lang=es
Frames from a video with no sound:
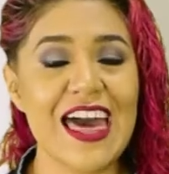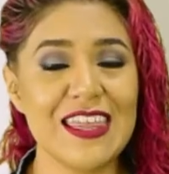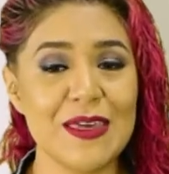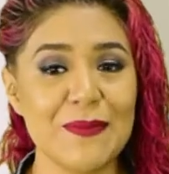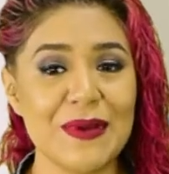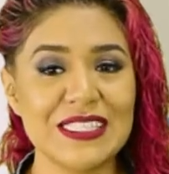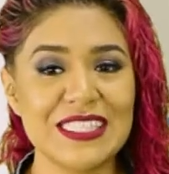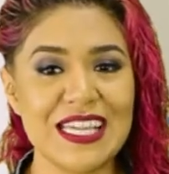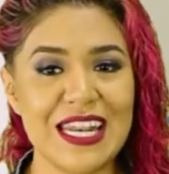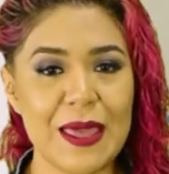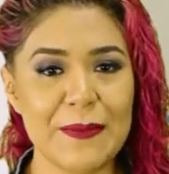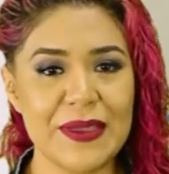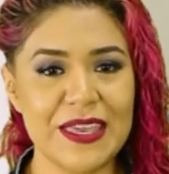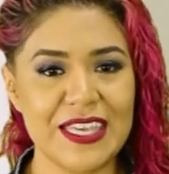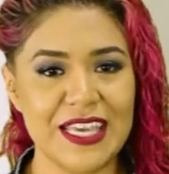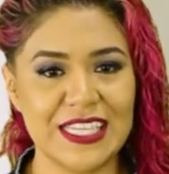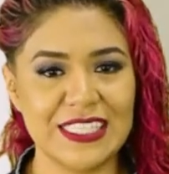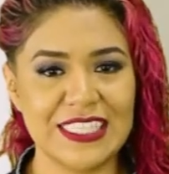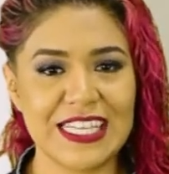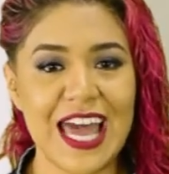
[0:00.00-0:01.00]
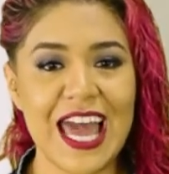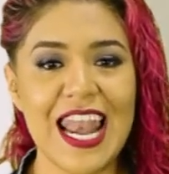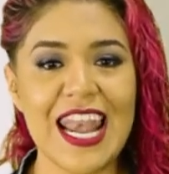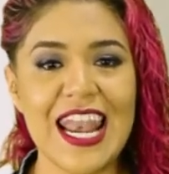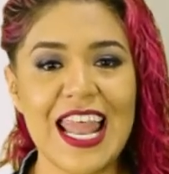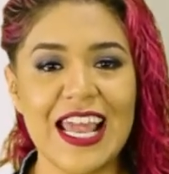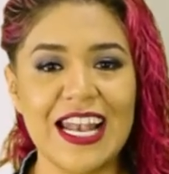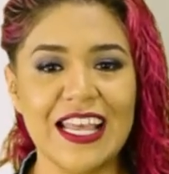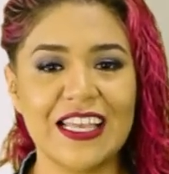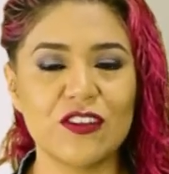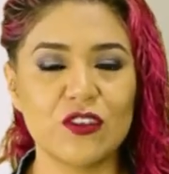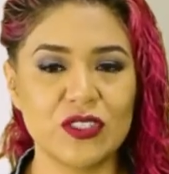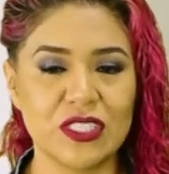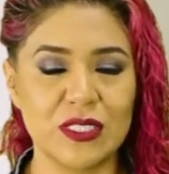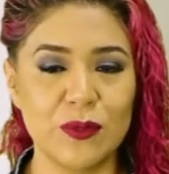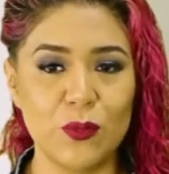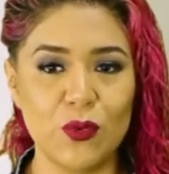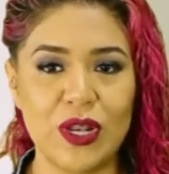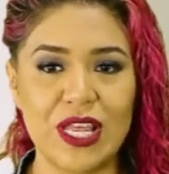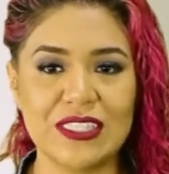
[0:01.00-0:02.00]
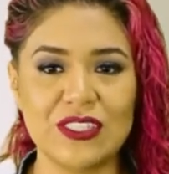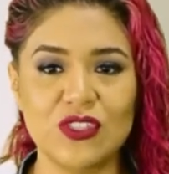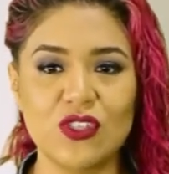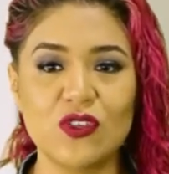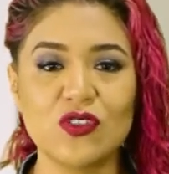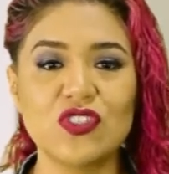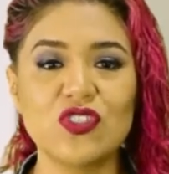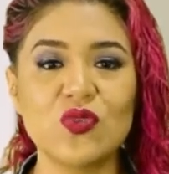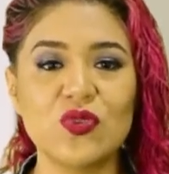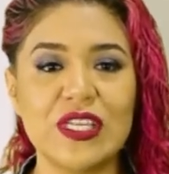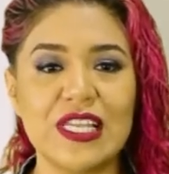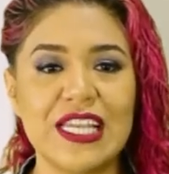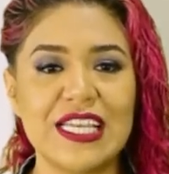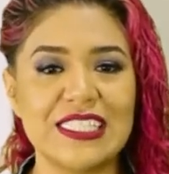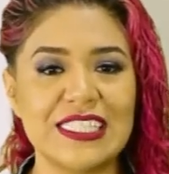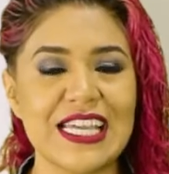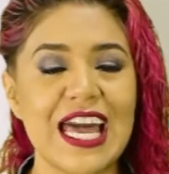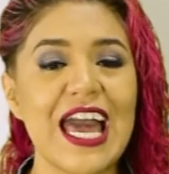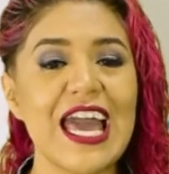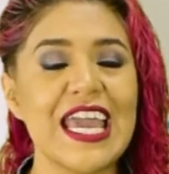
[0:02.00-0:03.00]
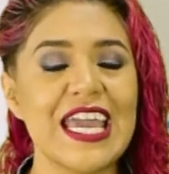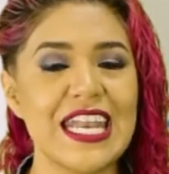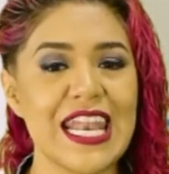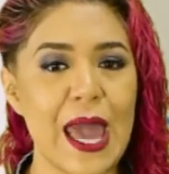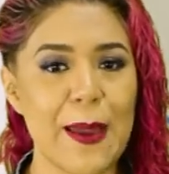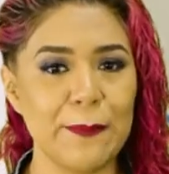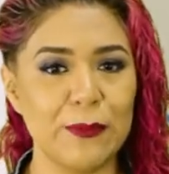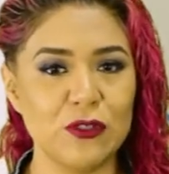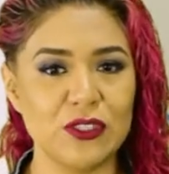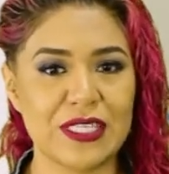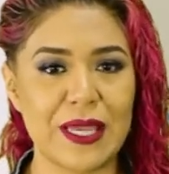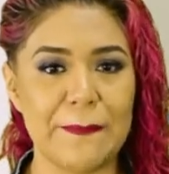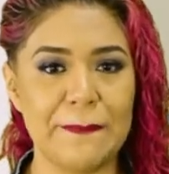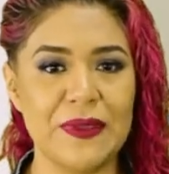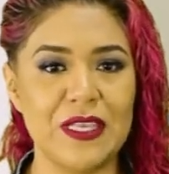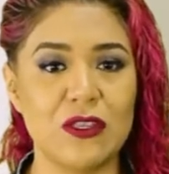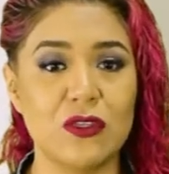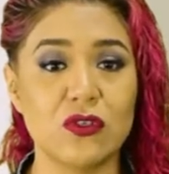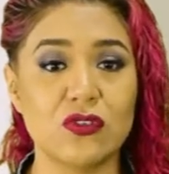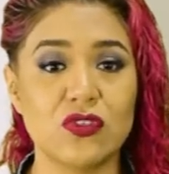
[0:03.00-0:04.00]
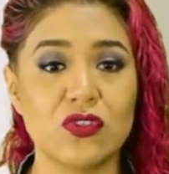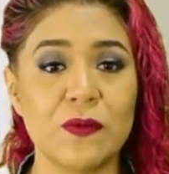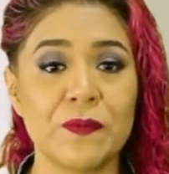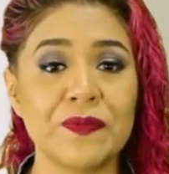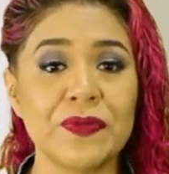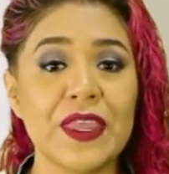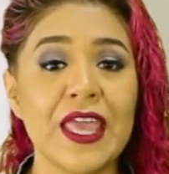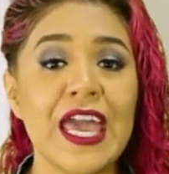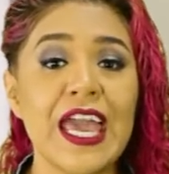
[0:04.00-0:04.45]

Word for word: Además de la belleza, la electroestimulación se utiliza en ambos ámbitos.